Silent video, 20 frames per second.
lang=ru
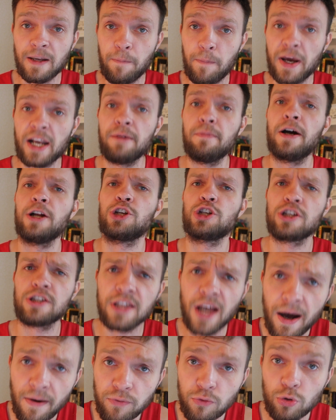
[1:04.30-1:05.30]
на паре матч
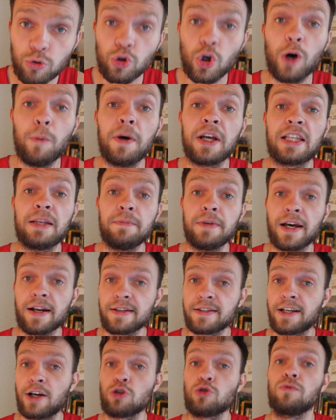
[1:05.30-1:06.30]
ставку, но об этом я
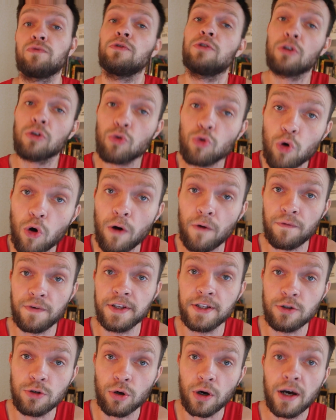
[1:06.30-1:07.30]
расскажу в другом
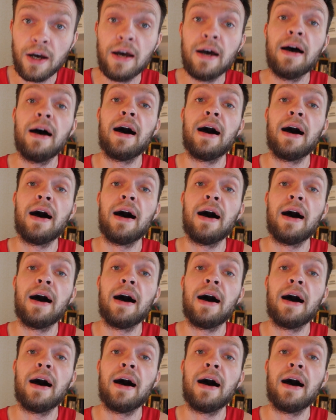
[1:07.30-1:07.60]
видео.